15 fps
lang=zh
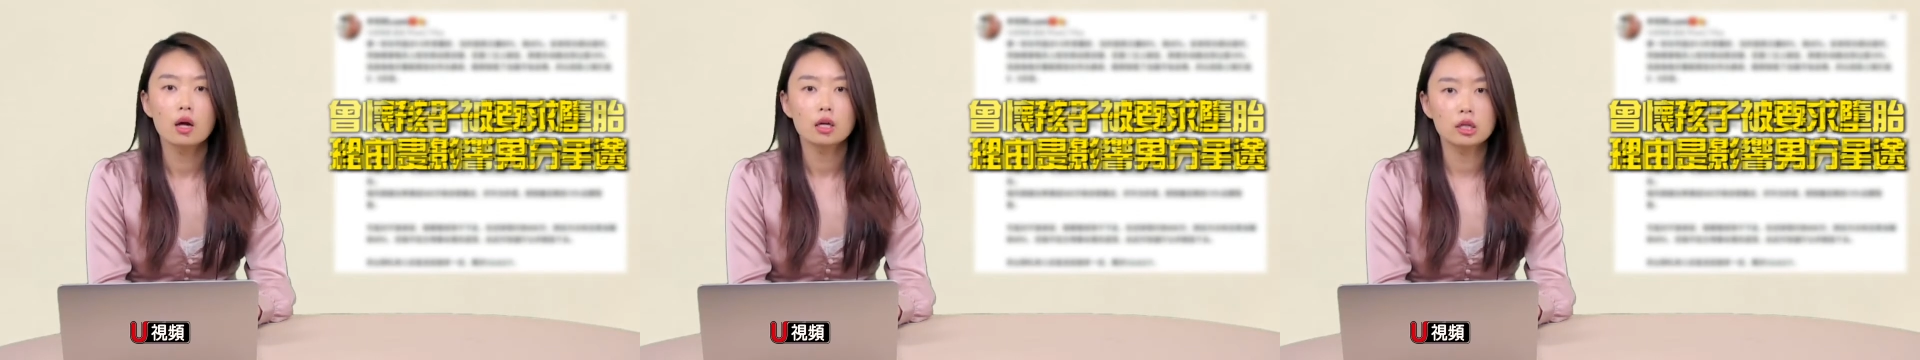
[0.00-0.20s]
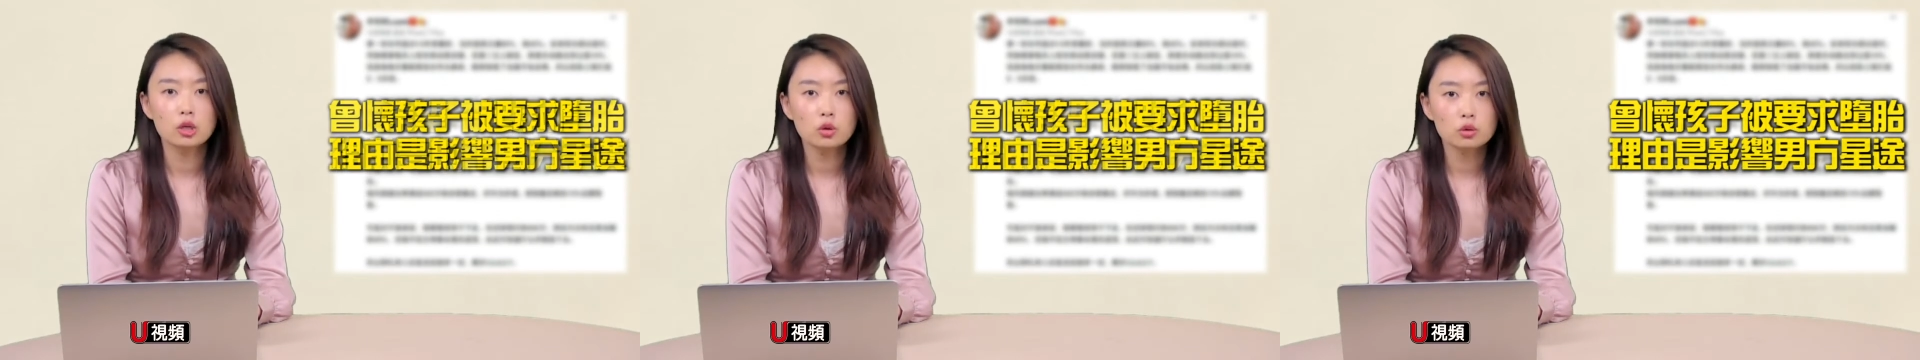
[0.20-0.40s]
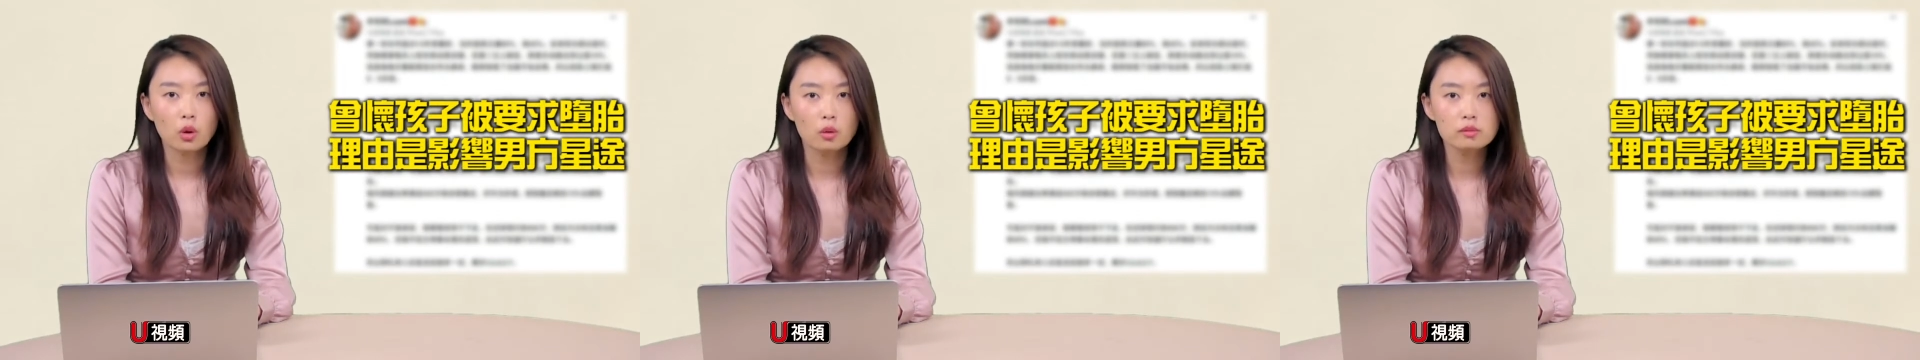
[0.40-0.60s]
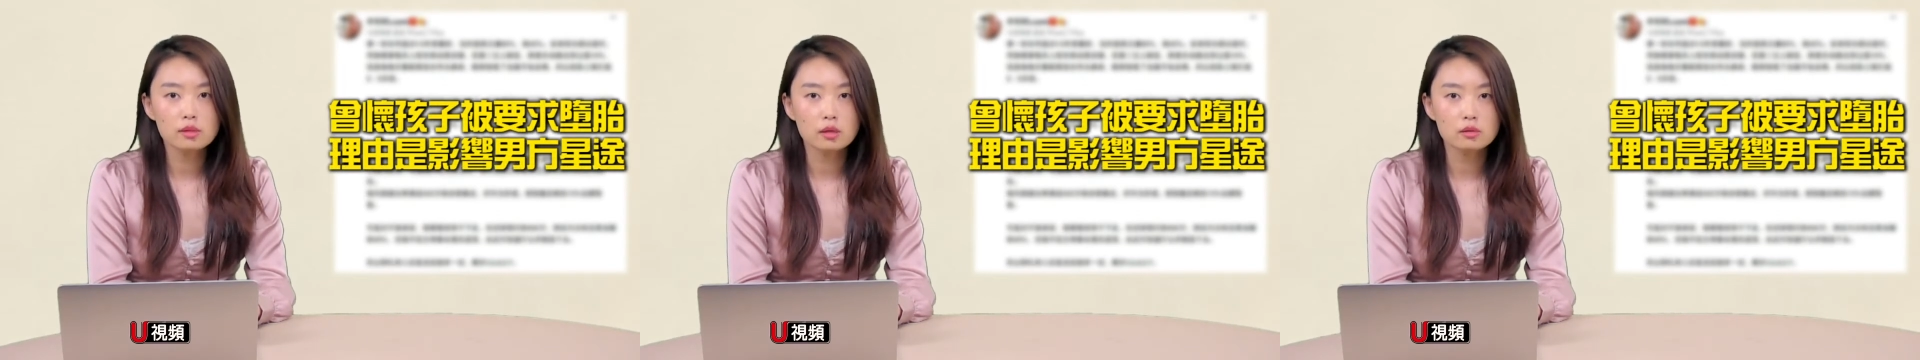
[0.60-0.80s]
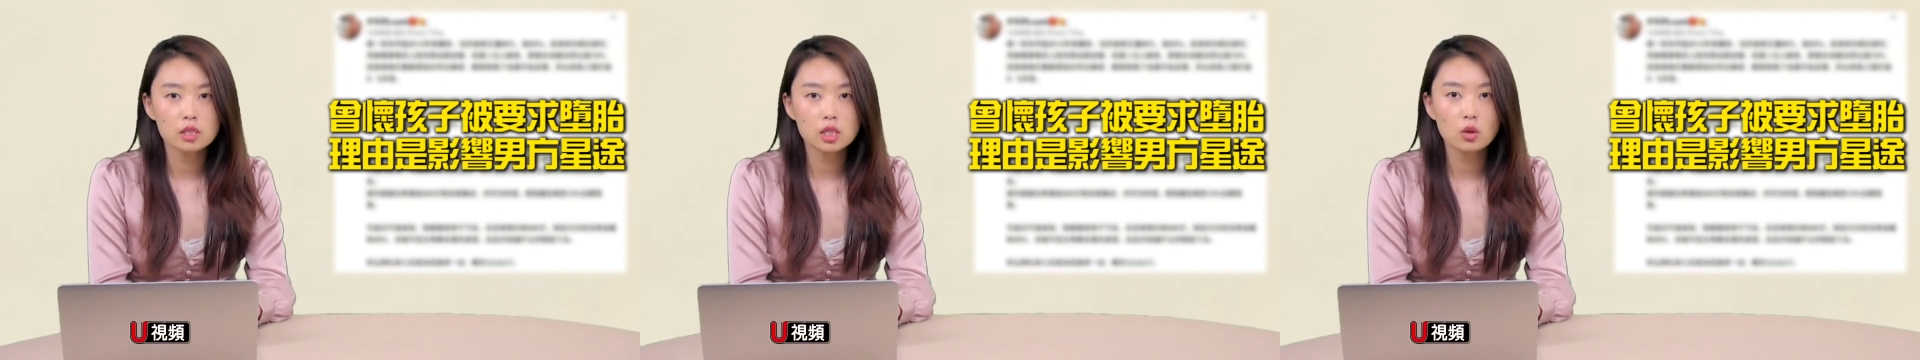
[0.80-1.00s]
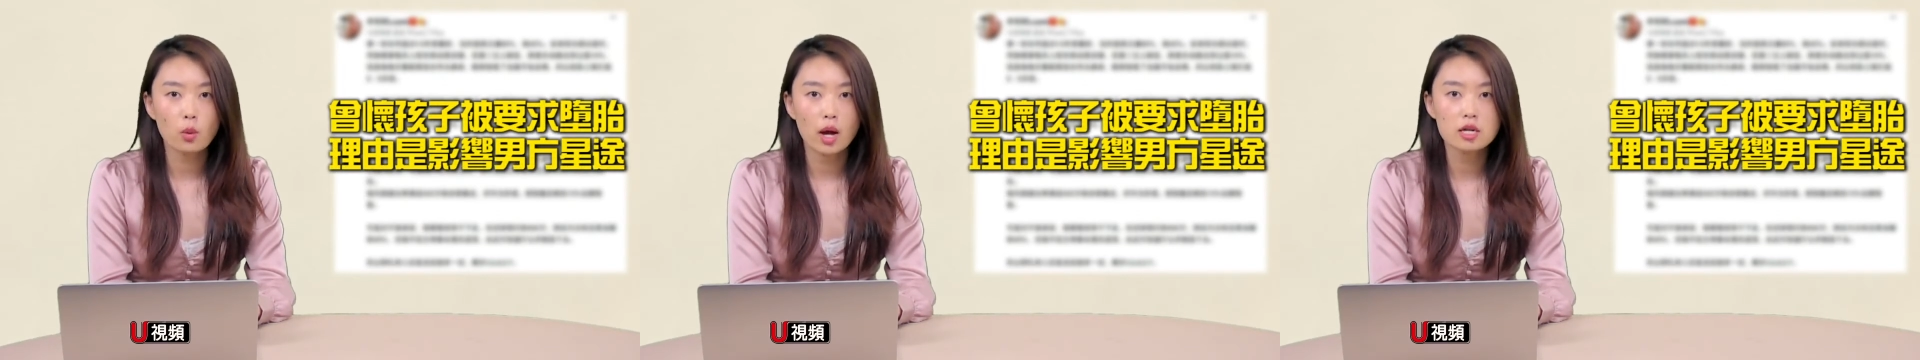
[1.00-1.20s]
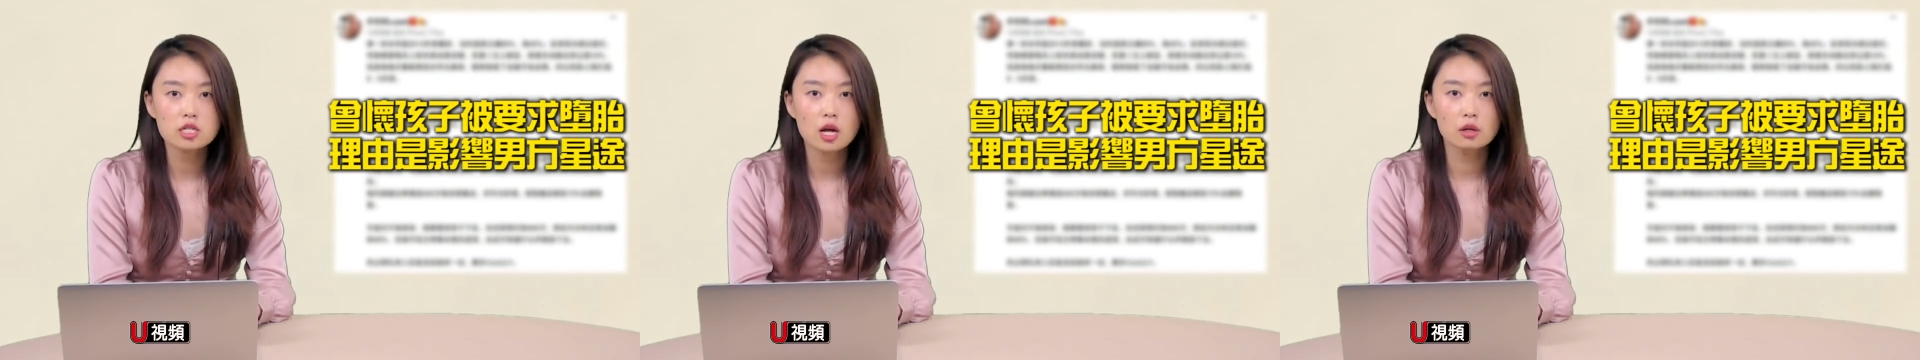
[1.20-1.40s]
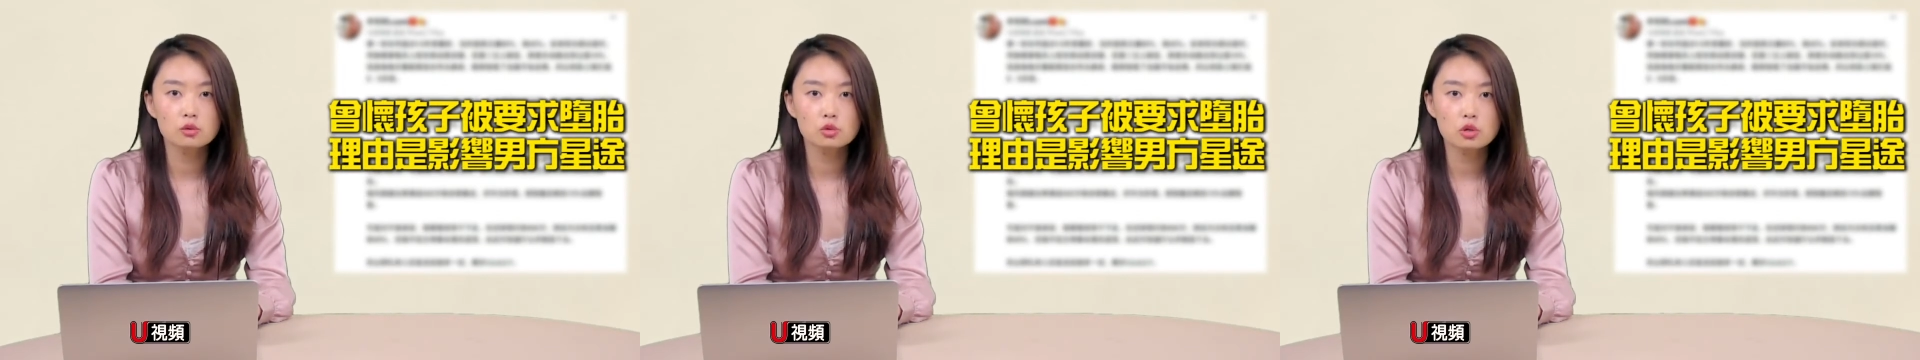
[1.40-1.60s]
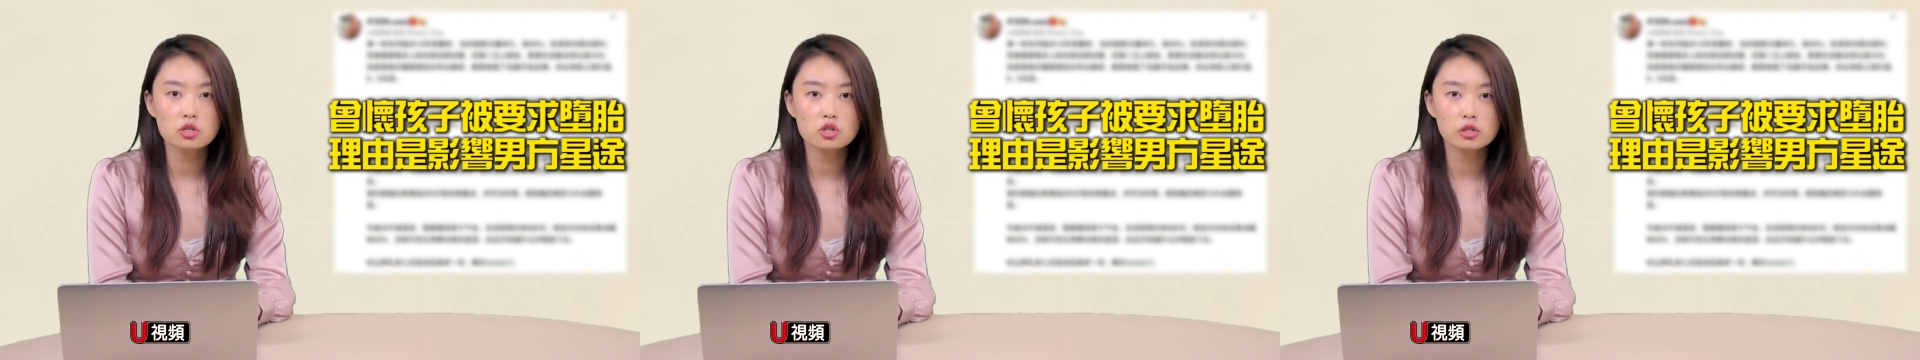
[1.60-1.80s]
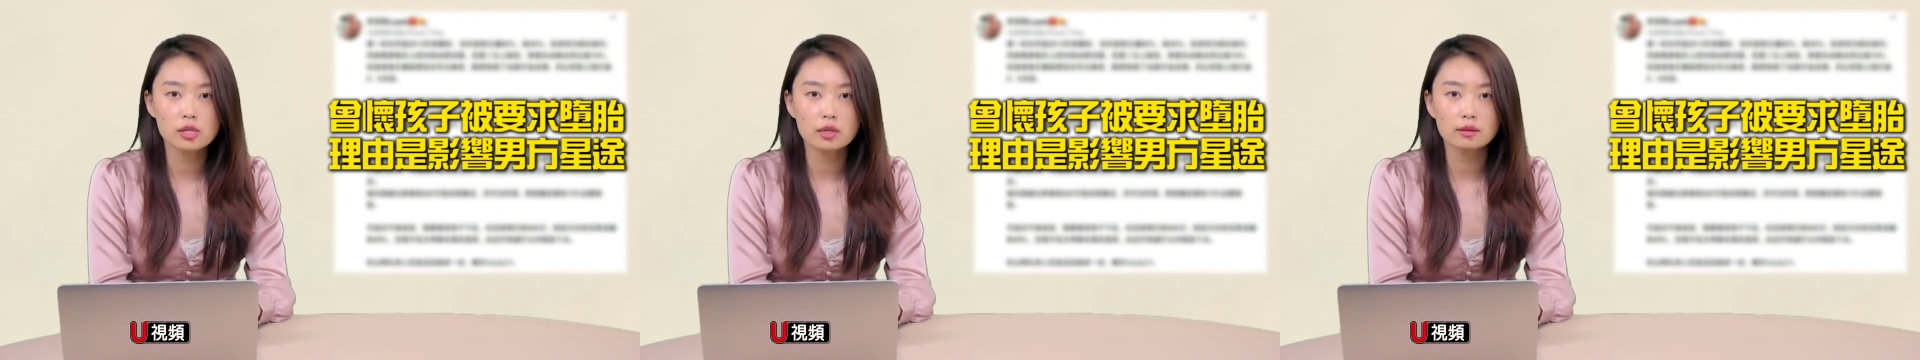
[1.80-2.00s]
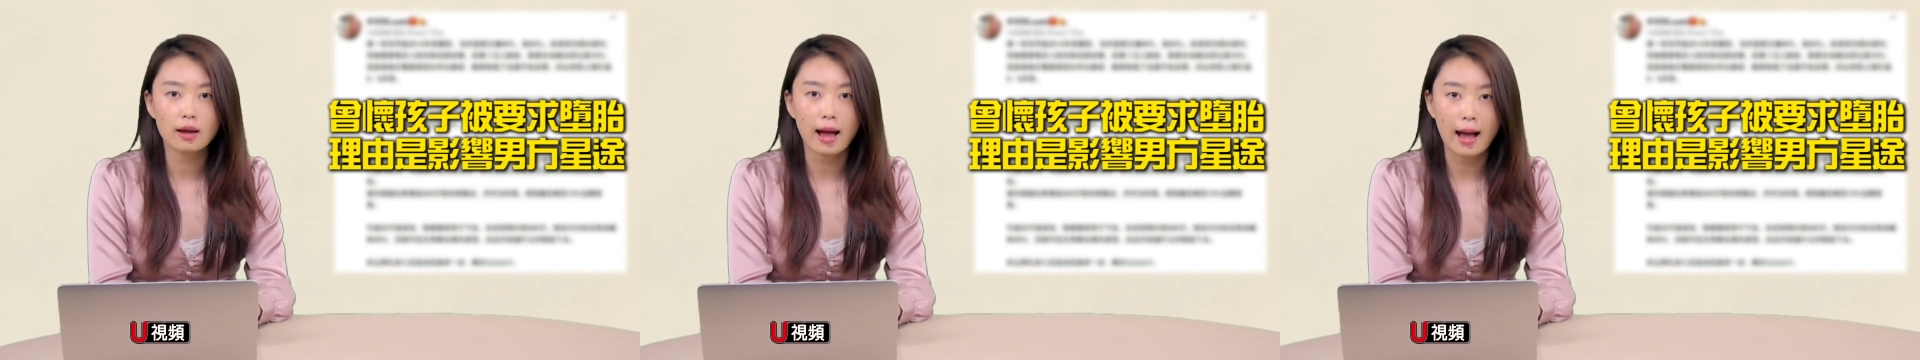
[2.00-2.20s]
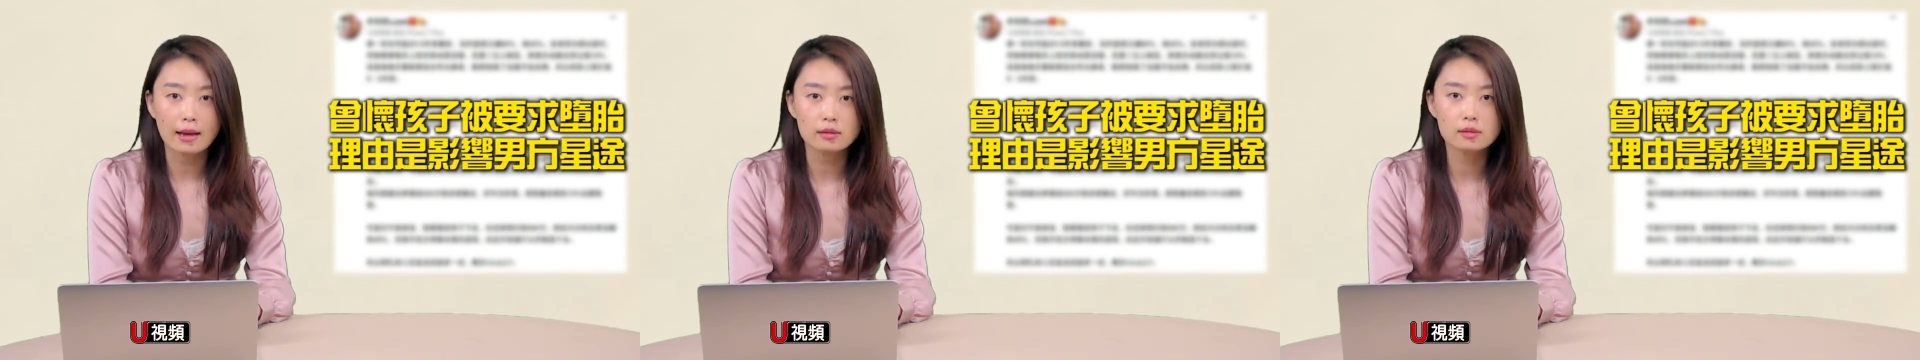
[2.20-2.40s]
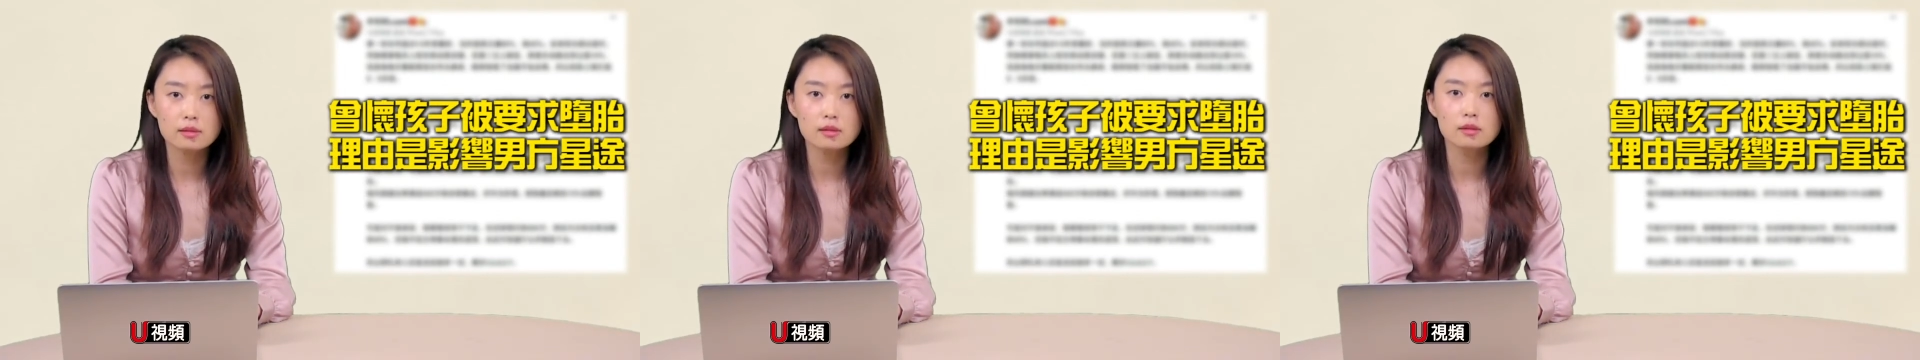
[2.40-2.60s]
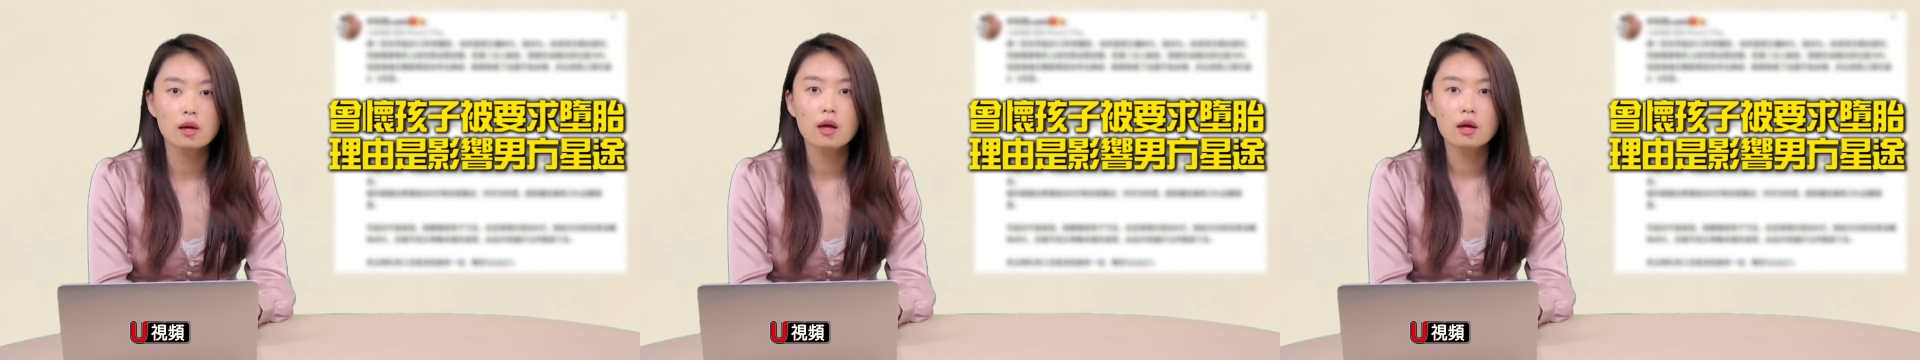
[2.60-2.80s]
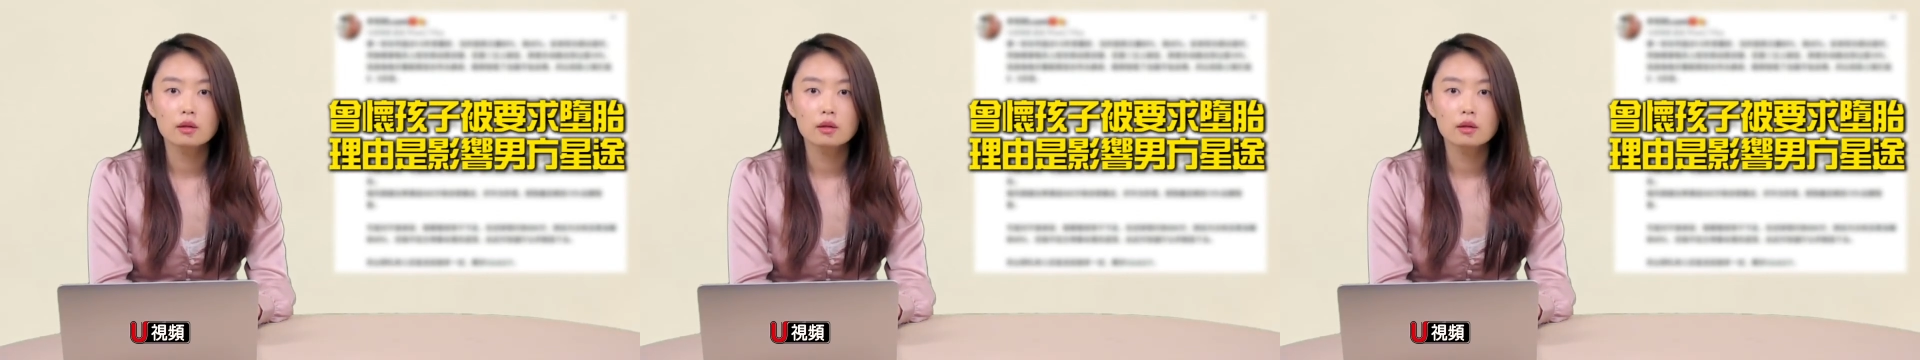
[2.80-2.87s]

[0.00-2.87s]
李雨桐曾经怀上薛之谦的孩子，